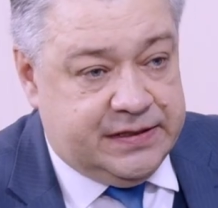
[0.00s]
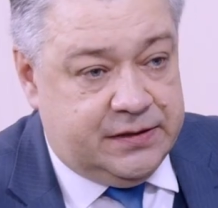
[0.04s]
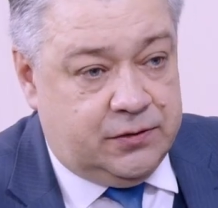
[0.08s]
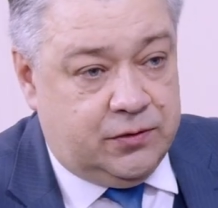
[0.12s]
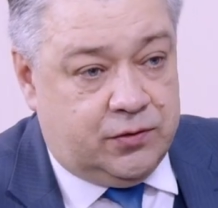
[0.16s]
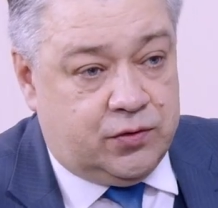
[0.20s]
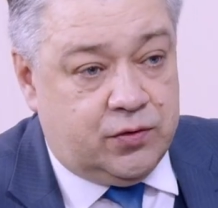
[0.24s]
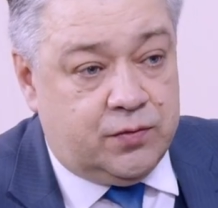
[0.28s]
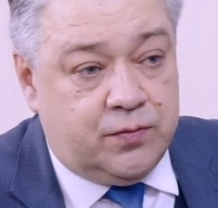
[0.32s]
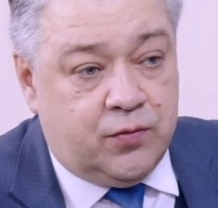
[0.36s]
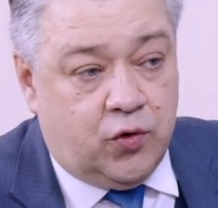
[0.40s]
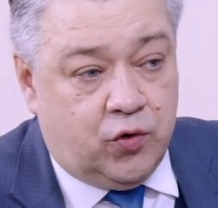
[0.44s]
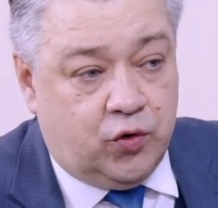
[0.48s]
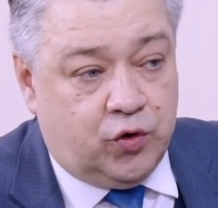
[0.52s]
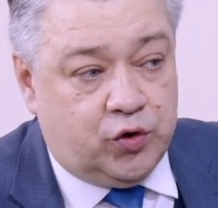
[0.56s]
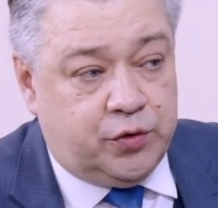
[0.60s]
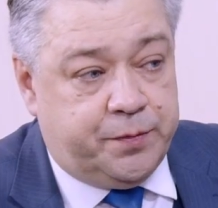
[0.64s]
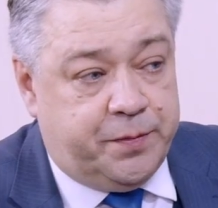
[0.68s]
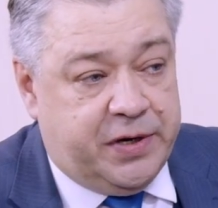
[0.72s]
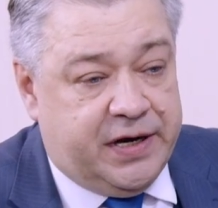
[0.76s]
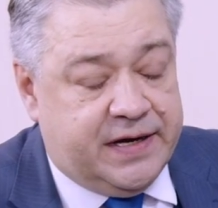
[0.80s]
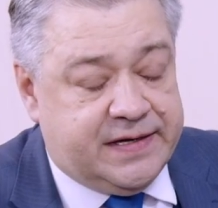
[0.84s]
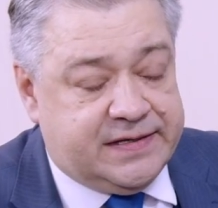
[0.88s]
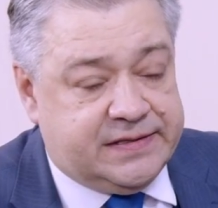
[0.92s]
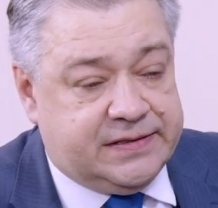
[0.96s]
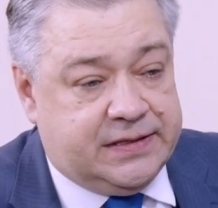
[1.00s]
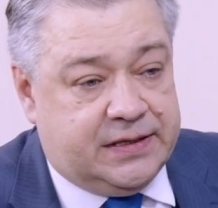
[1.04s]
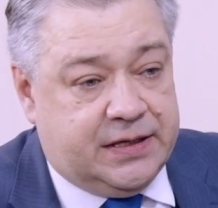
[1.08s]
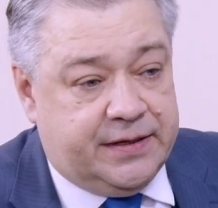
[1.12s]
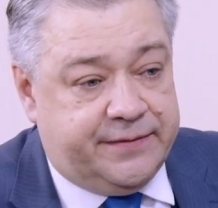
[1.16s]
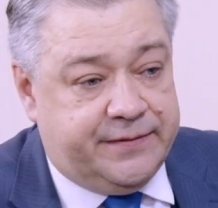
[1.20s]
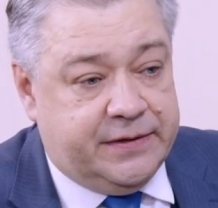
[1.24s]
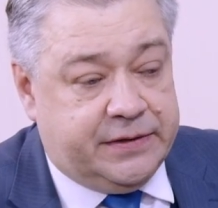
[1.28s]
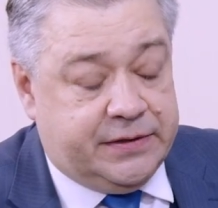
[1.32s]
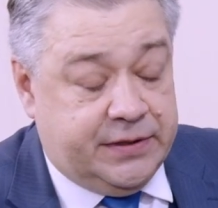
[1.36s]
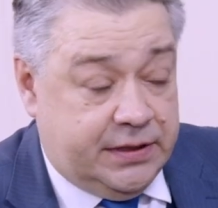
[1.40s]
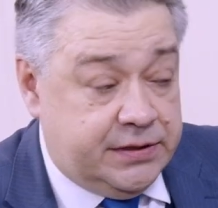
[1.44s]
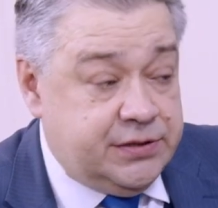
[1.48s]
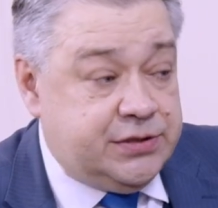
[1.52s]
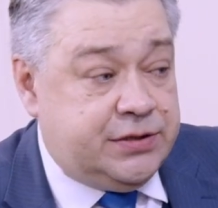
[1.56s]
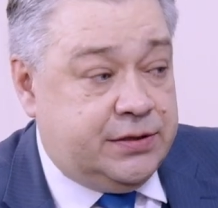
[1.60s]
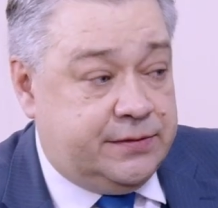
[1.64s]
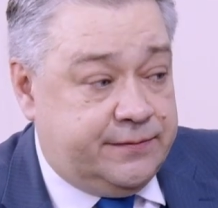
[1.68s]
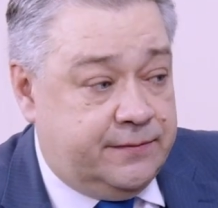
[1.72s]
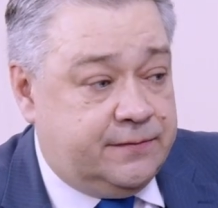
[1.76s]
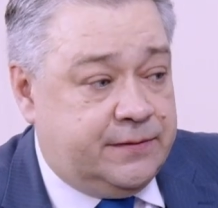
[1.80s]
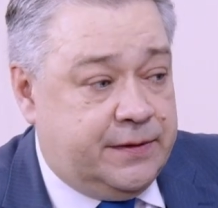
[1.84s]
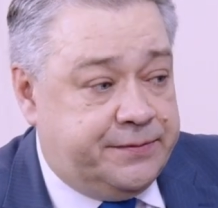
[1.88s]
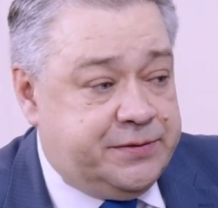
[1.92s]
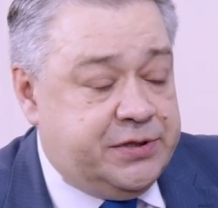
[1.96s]
сделку могут приостановить? И
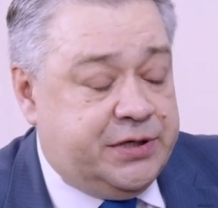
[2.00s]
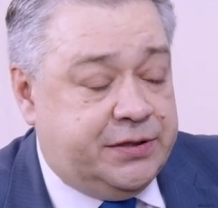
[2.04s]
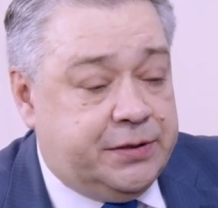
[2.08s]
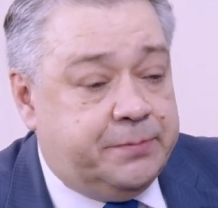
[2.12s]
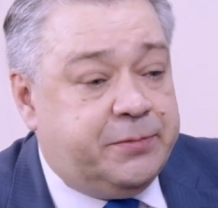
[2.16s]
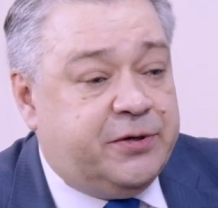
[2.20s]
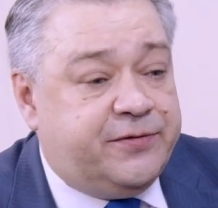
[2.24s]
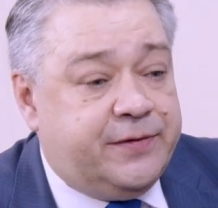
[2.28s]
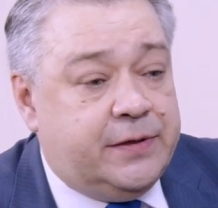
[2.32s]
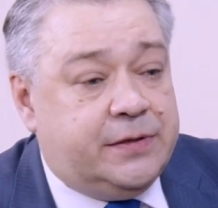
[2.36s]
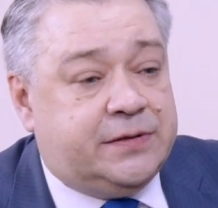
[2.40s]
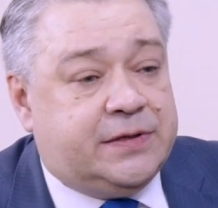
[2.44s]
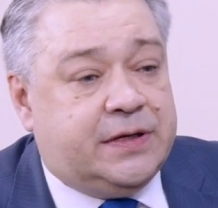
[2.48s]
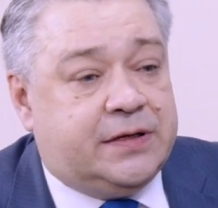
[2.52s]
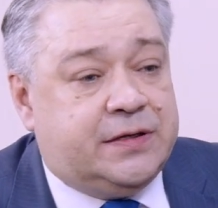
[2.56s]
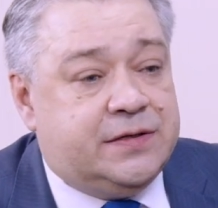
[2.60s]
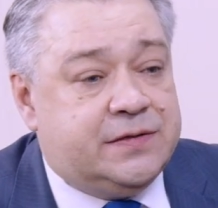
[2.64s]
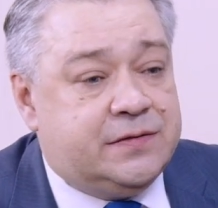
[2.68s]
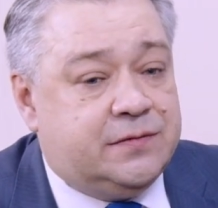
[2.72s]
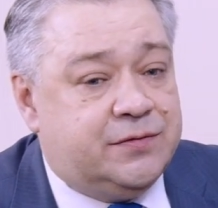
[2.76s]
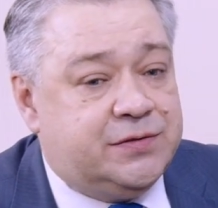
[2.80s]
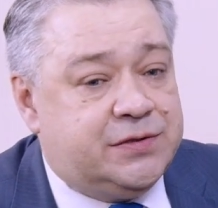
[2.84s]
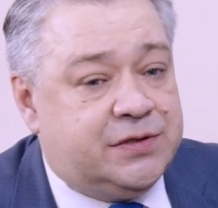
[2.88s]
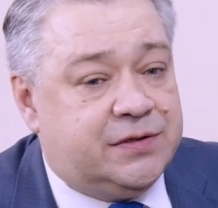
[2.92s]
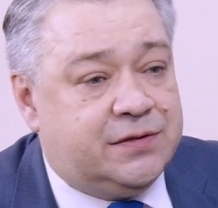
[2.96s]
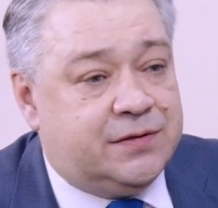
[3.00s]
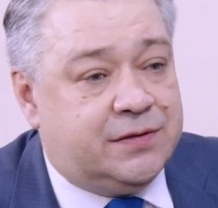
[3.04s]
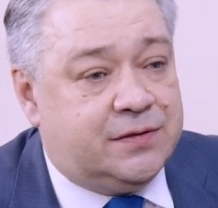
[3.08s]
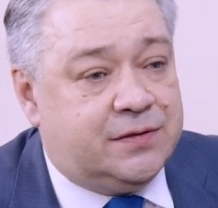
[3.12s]
вообще, вообще не бывают такие случаи?